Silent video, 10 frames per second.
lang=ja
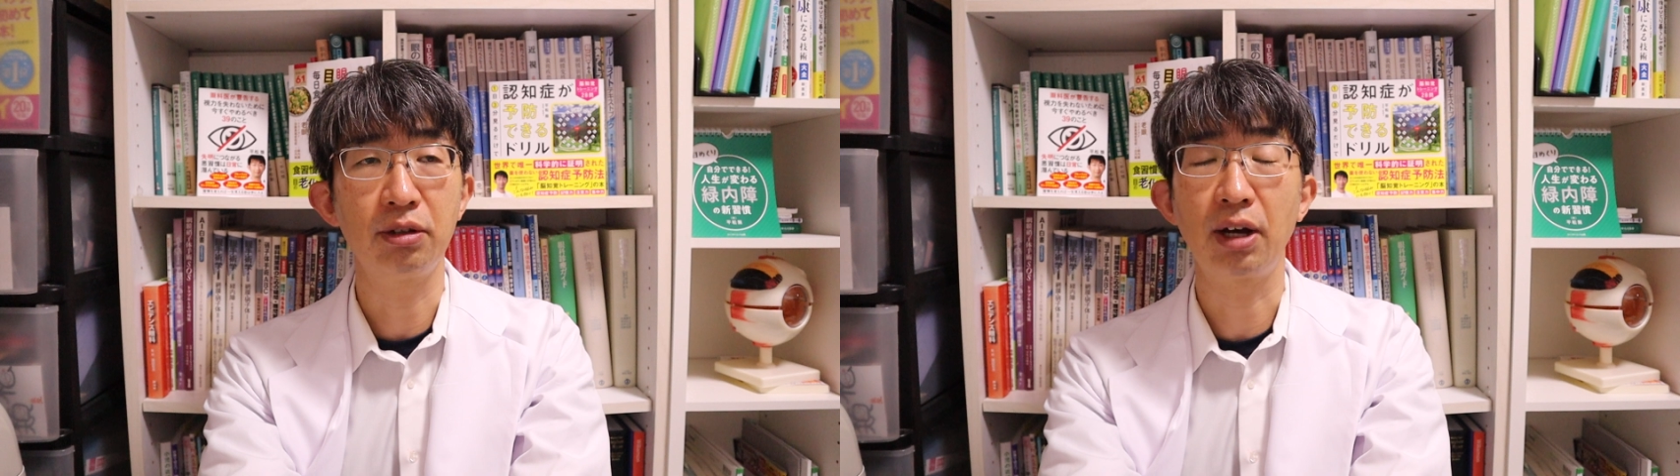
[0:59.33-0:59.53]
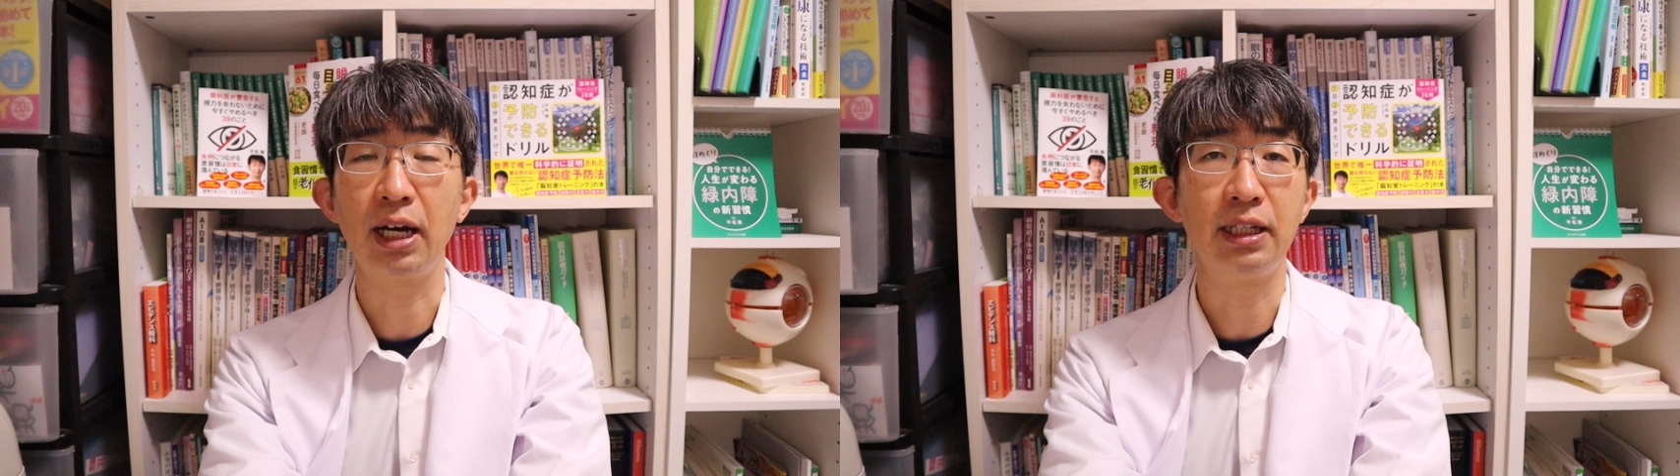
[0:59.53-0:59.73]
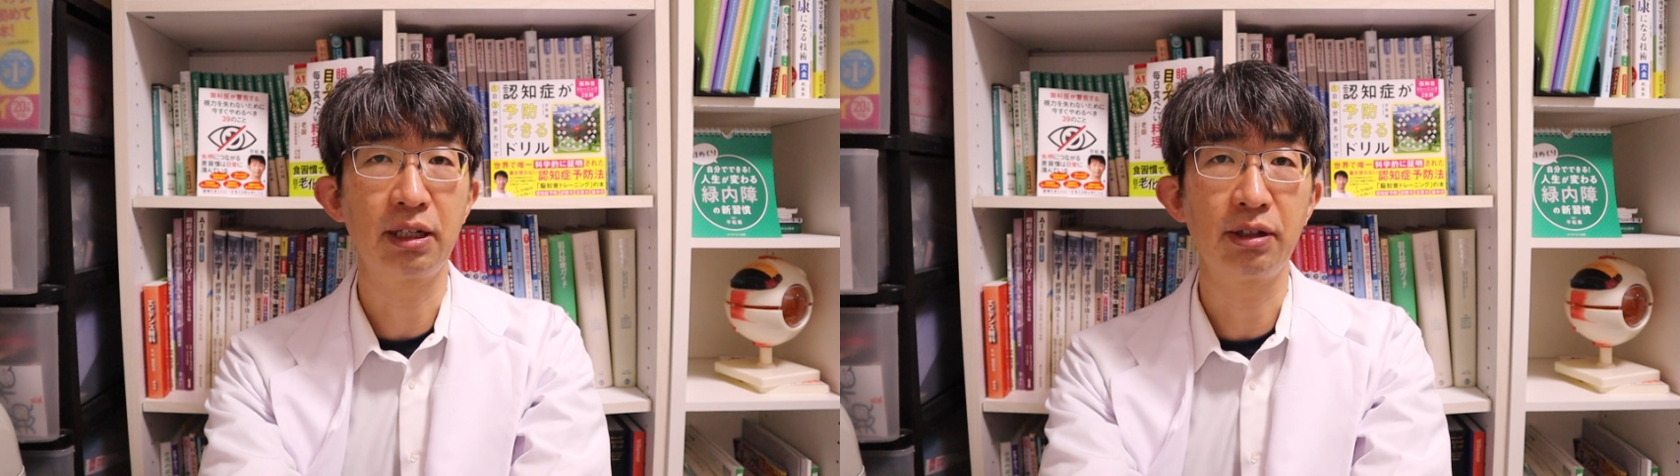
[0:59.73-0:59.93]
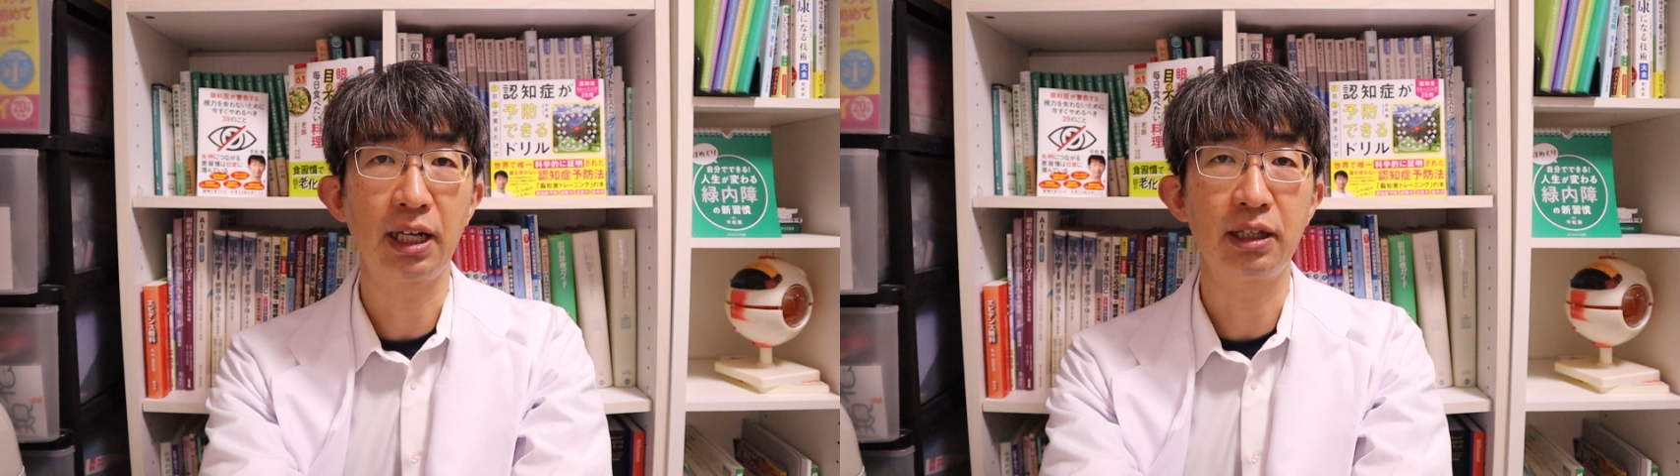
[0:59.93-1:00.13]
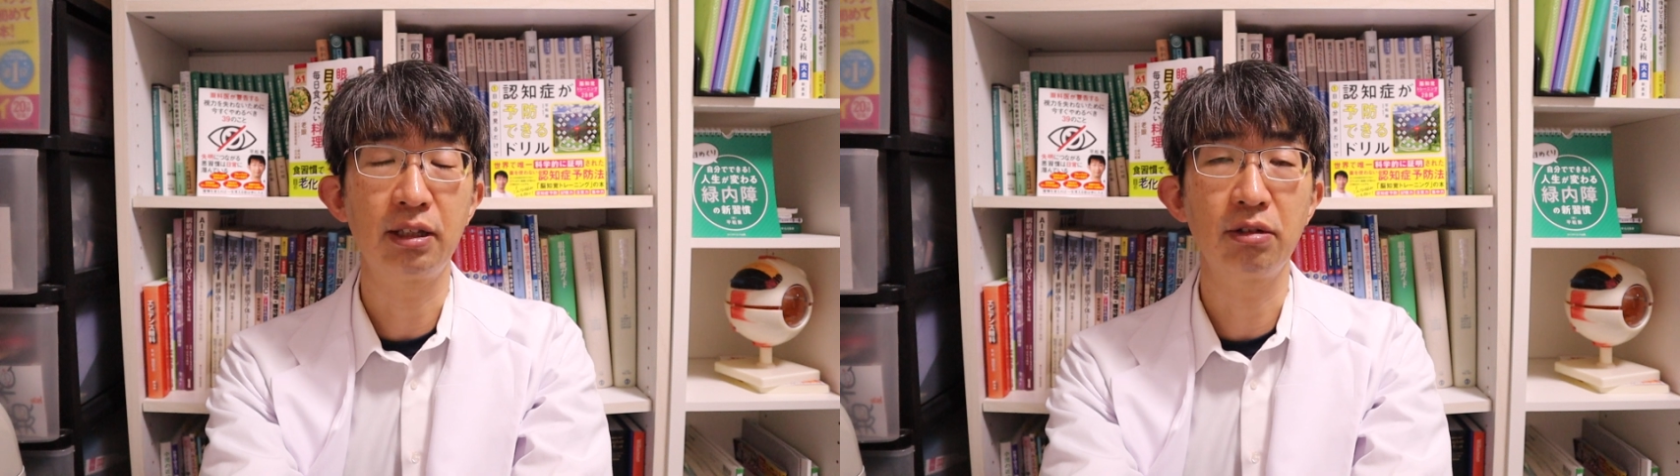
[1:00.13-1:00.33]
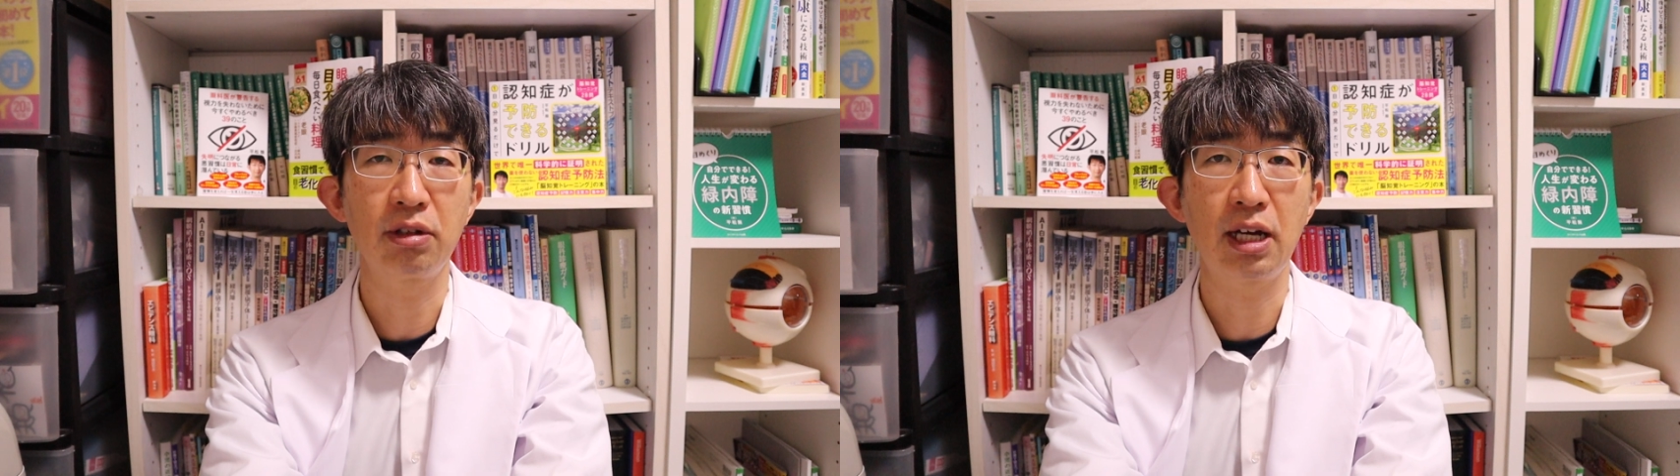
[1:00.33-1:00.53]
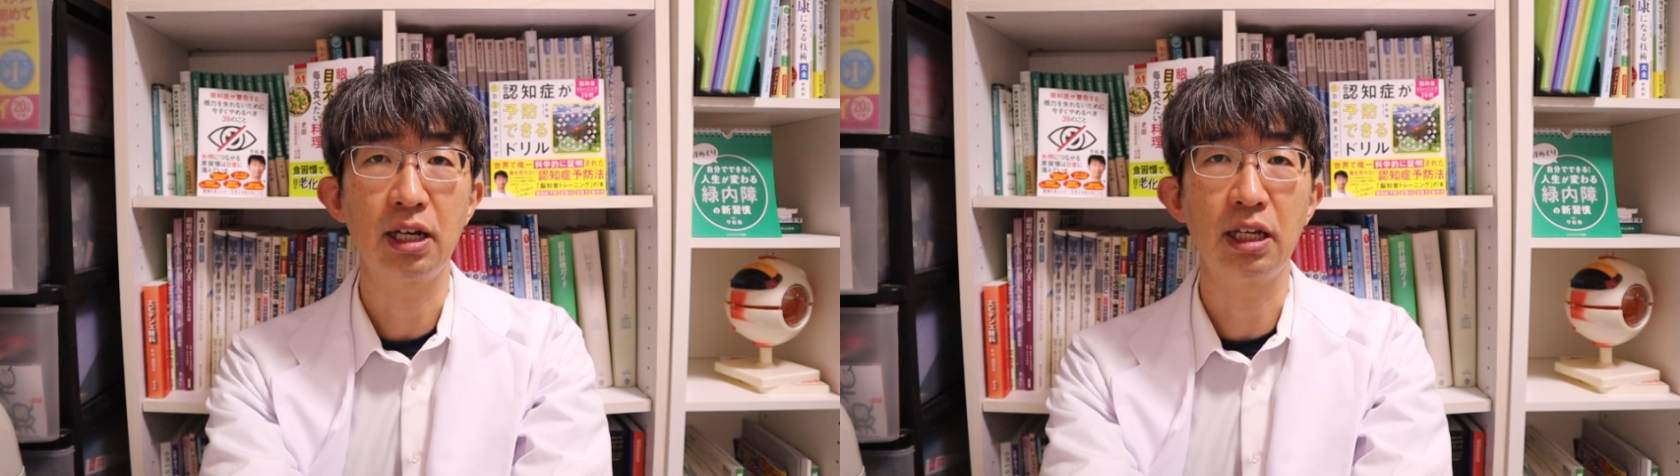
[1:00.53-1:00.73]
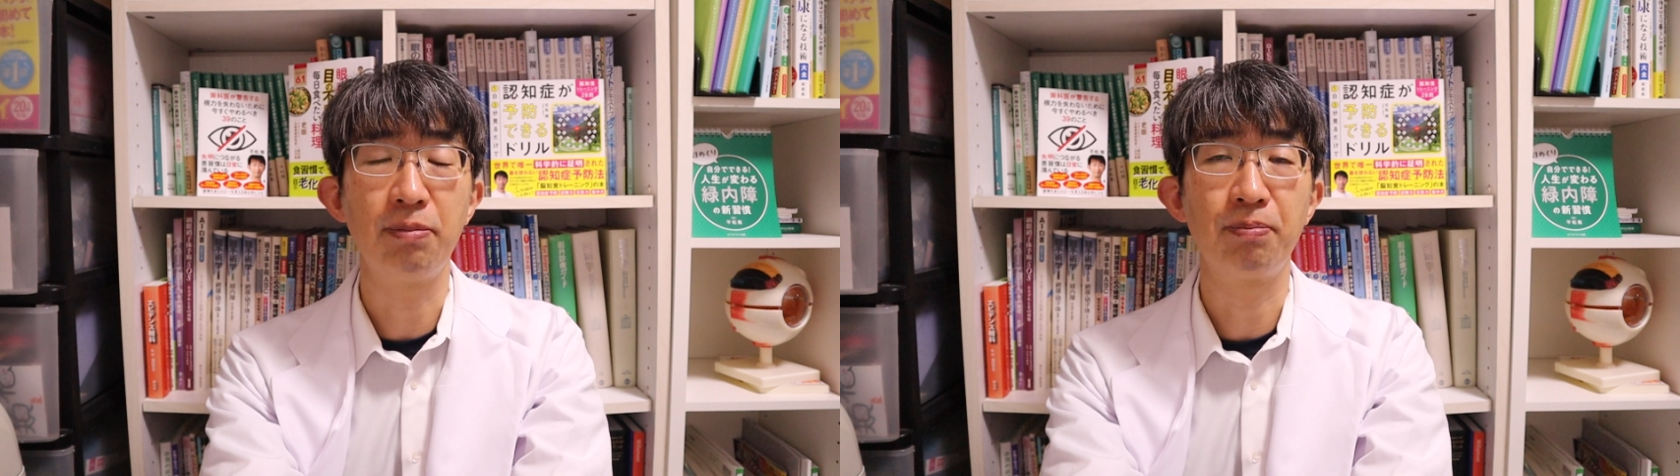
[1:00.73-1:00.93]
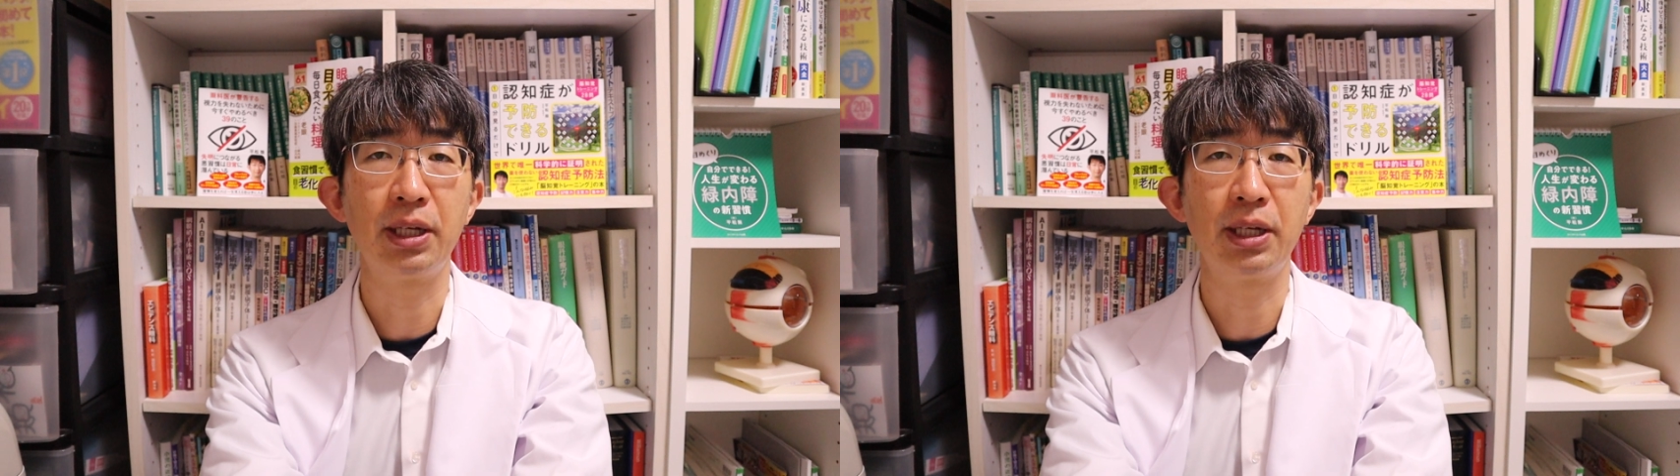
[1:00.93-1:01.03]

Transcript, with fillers: の間ぐらいっていうのが一